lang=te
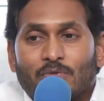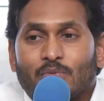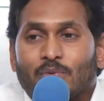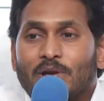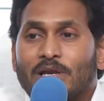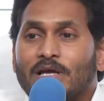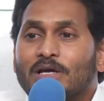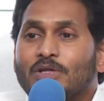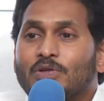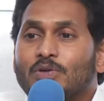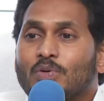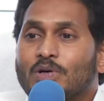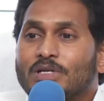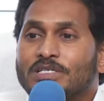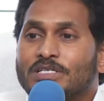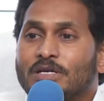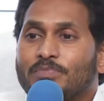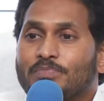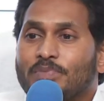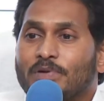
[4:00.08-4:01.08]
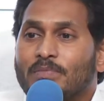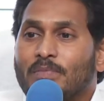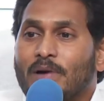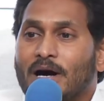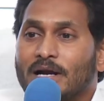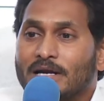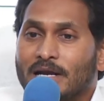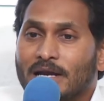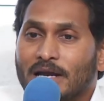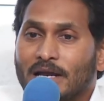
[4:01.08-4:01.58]
ఇవ్వలేదు అని చెప్పే
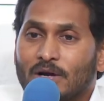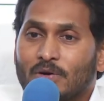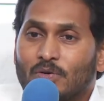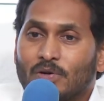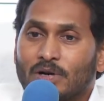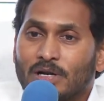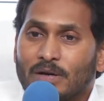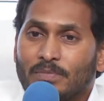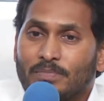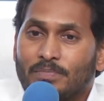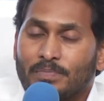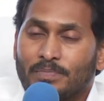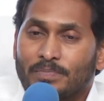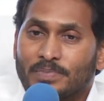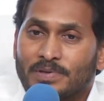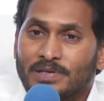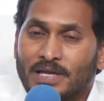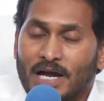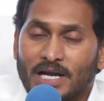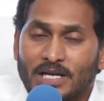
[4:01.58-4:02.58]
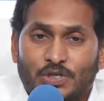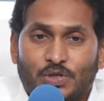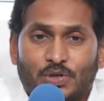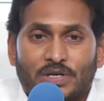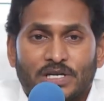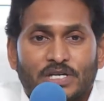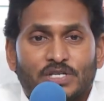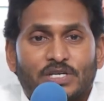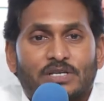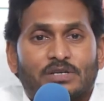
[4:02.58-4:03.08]
మాట లేకుండా
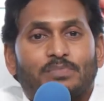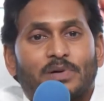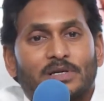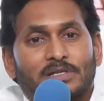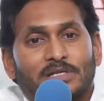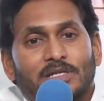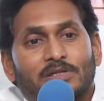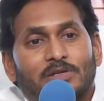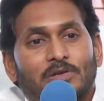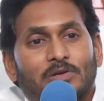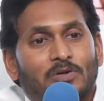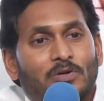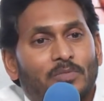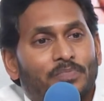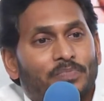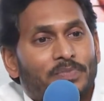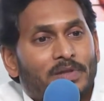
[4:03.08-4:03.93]
సాచ్యురేషన్ పద్ధతిలో